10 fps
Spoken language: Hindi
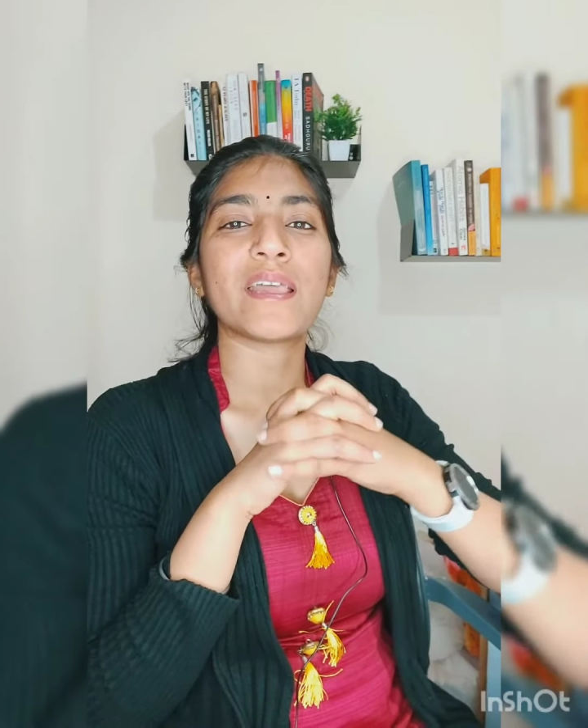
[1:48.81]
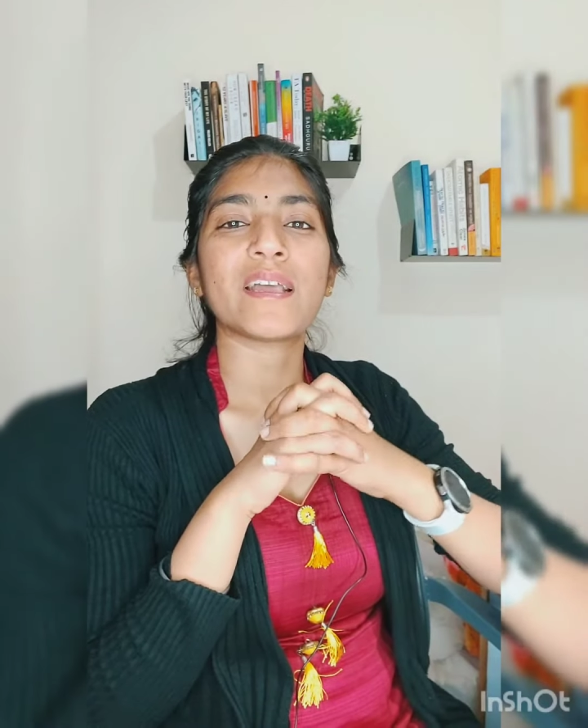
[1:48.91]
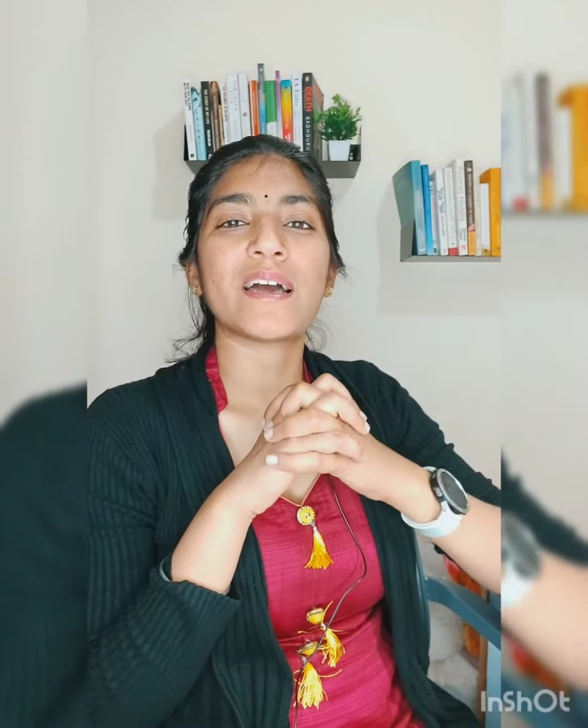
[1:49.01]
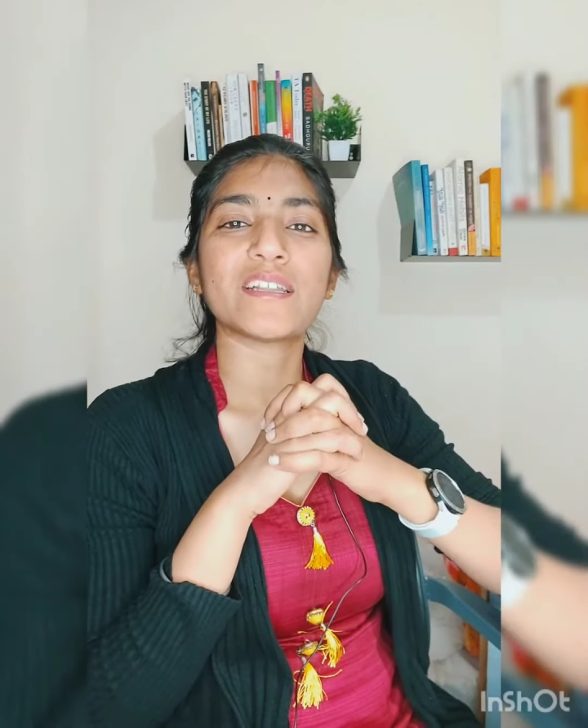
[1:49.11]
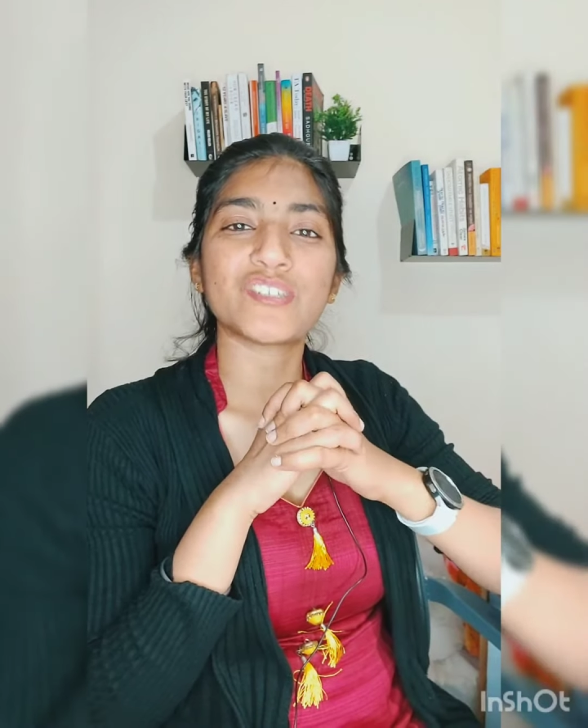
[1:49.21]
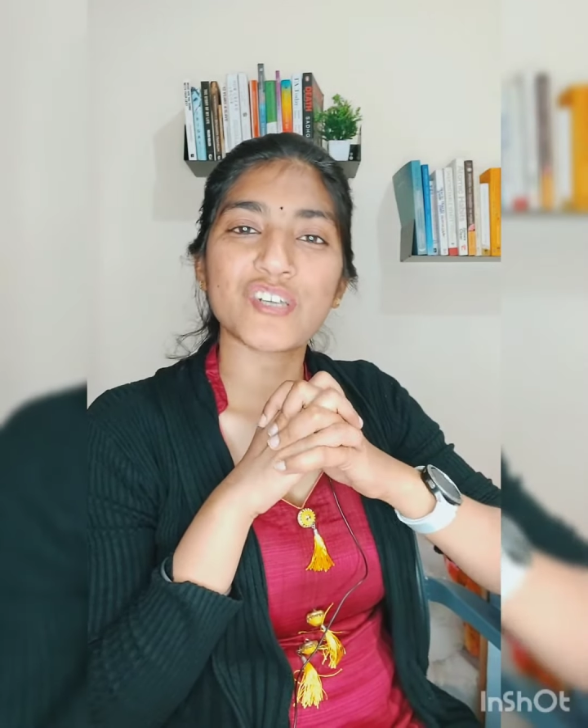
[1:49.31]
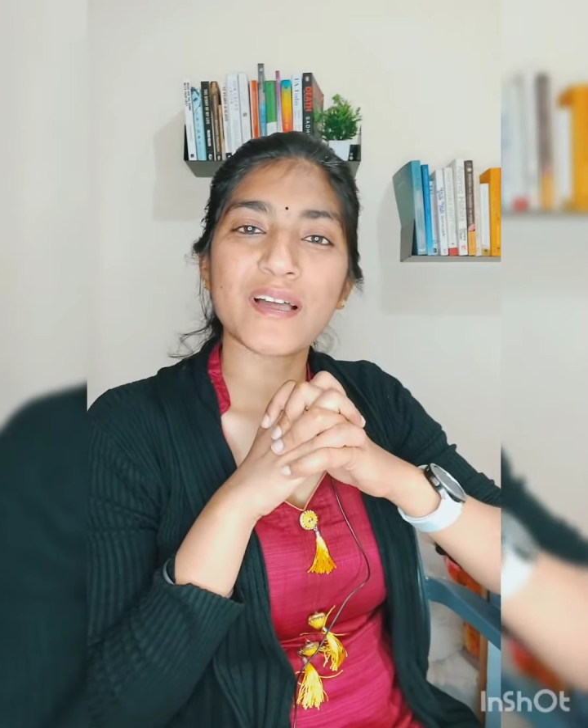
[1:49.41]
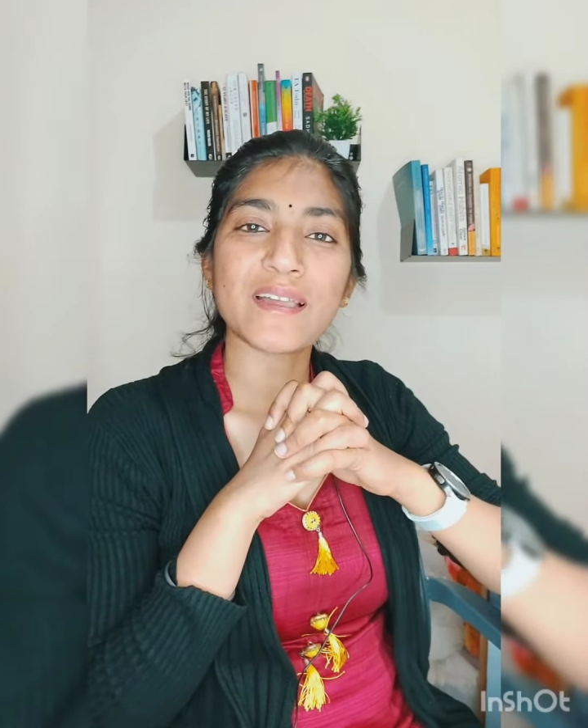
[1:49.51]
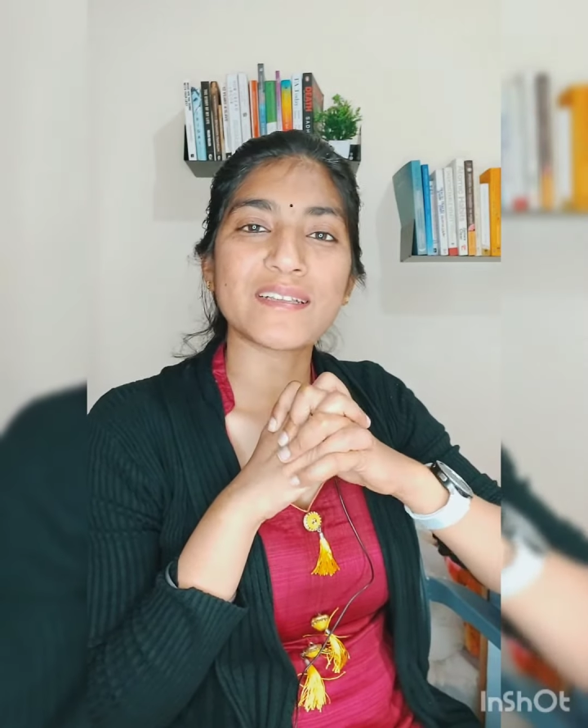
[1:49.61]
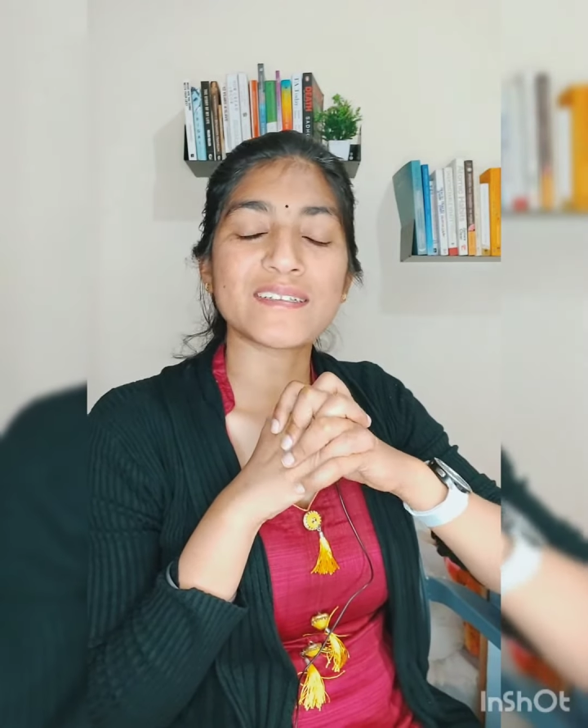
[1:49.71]
एक
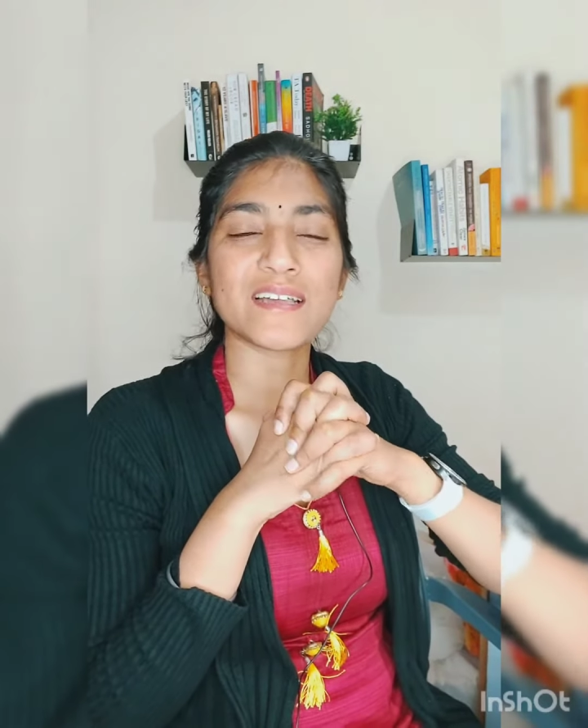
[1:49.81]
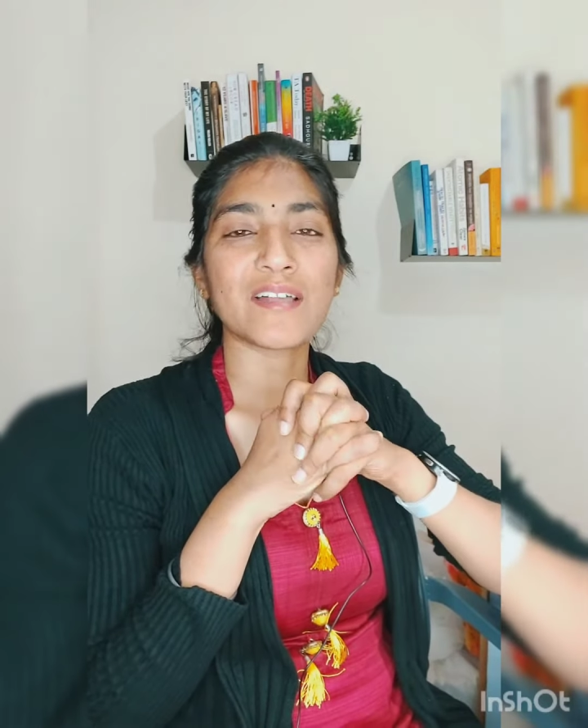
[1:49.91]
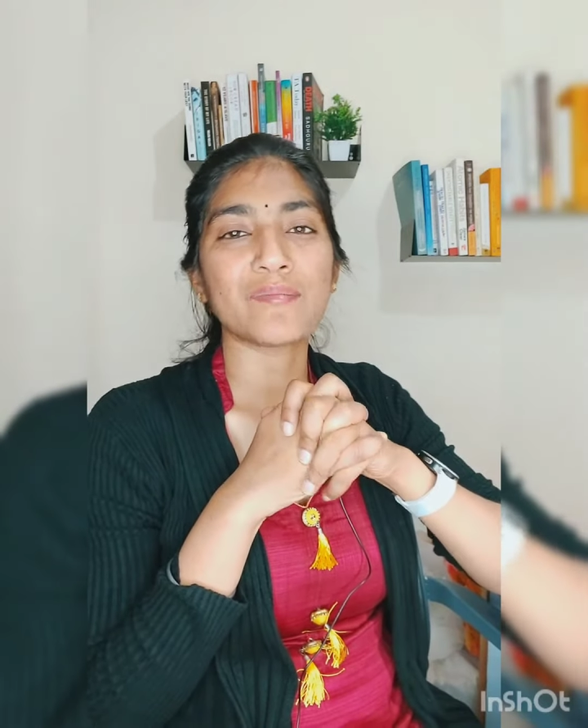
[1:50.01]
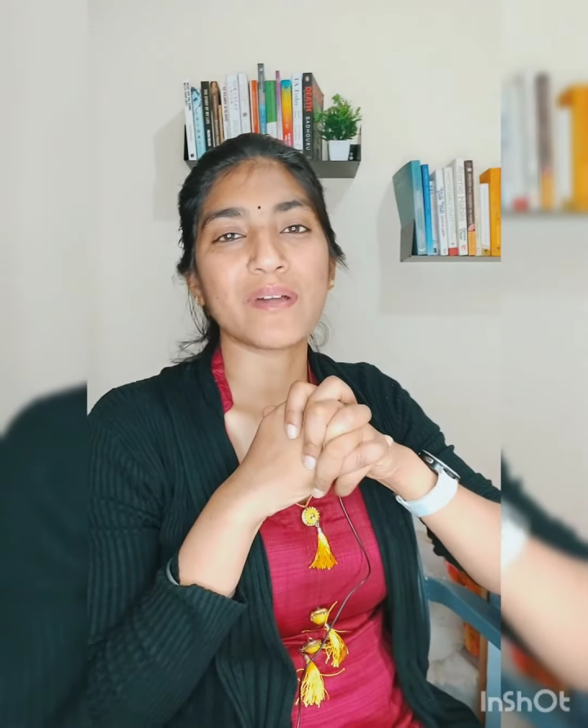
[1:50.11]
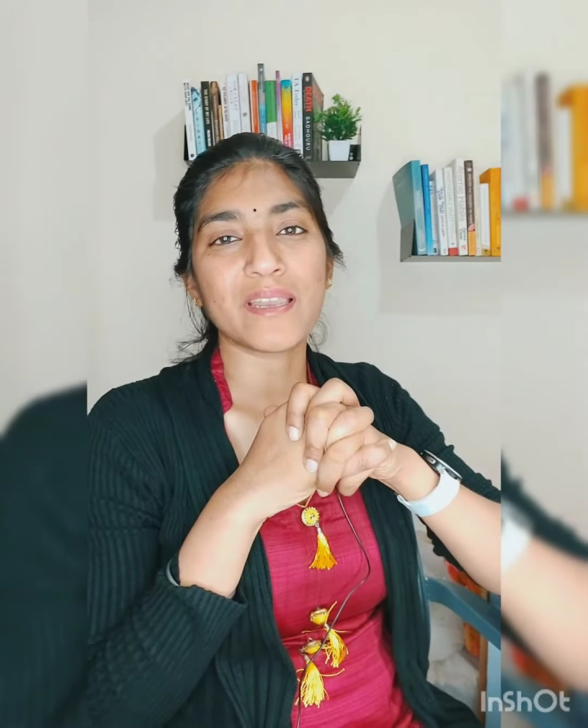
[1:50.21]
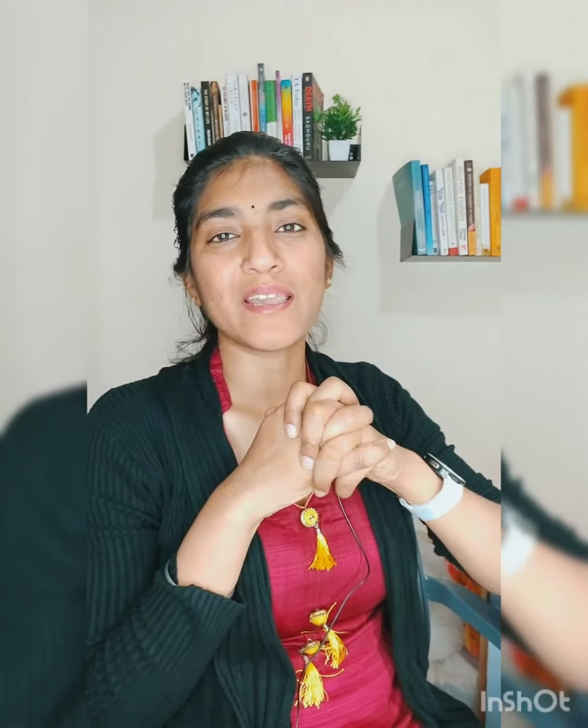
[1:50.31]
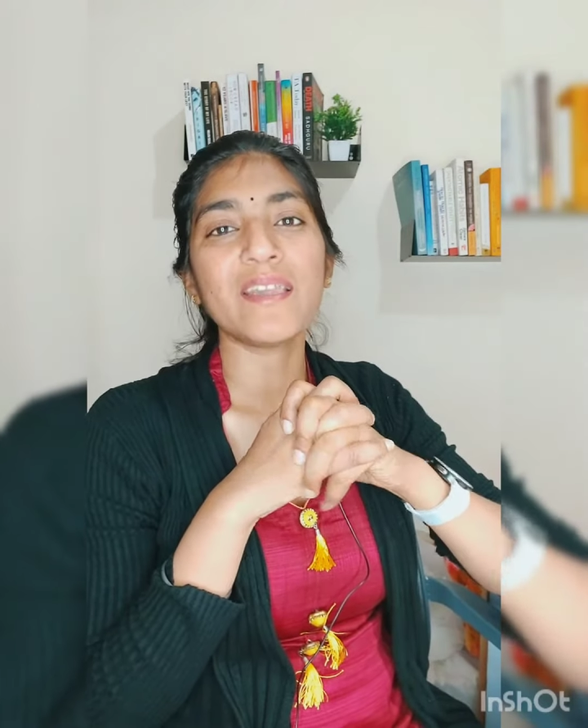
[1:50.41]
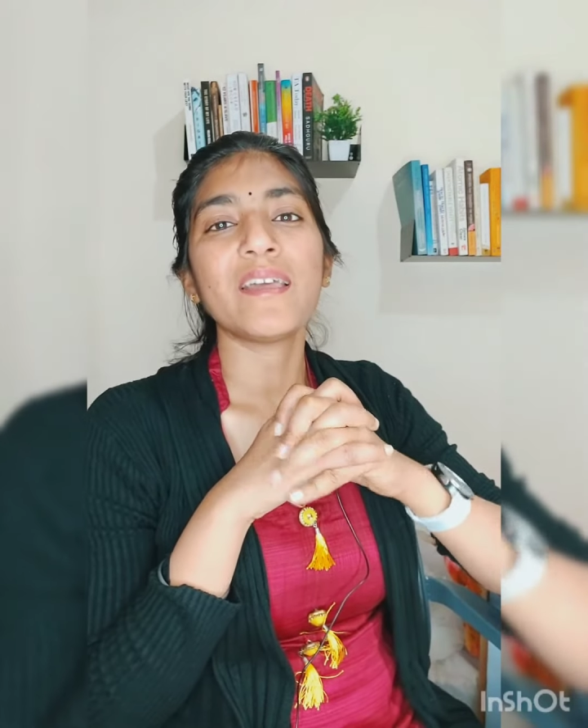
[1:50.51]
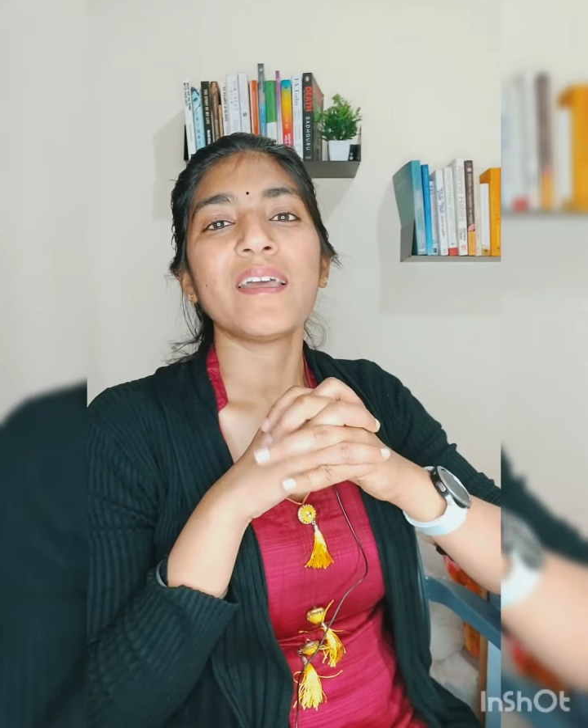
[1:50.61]
अच्छा इंसान बने